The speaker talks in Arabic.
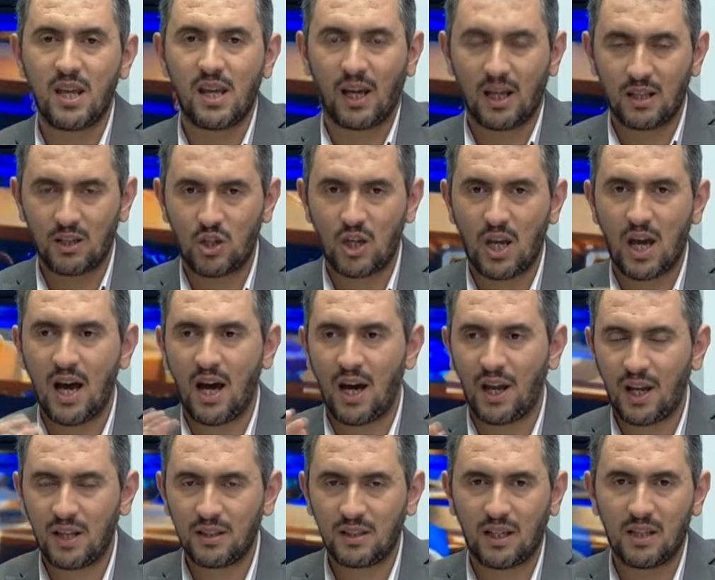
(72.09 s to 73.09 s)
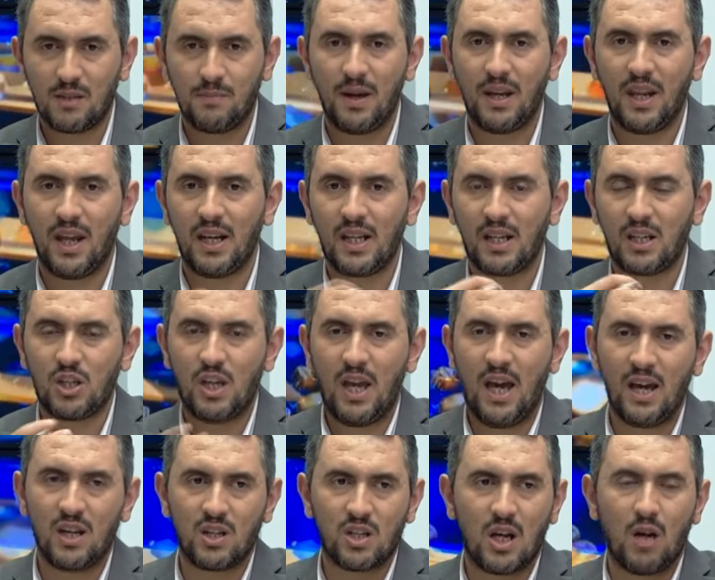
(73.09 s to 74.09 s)
كانت شي اعراض كتبان عليك شي
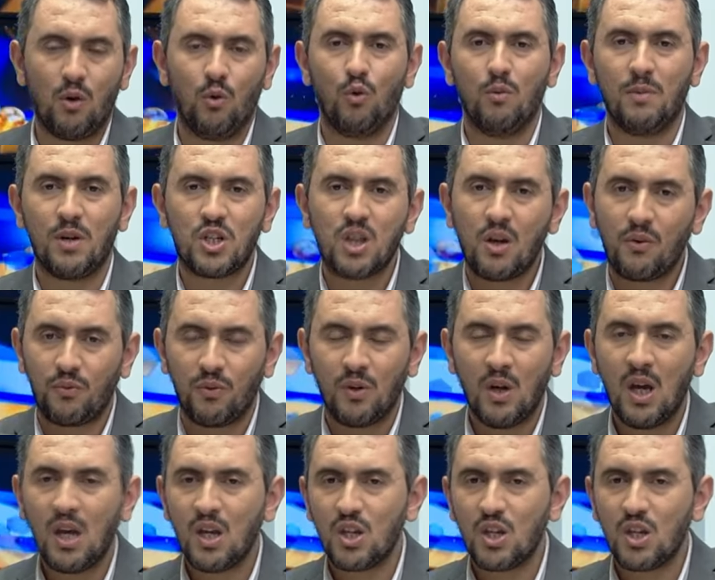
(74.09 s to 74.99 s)
حاجه وهما شافوا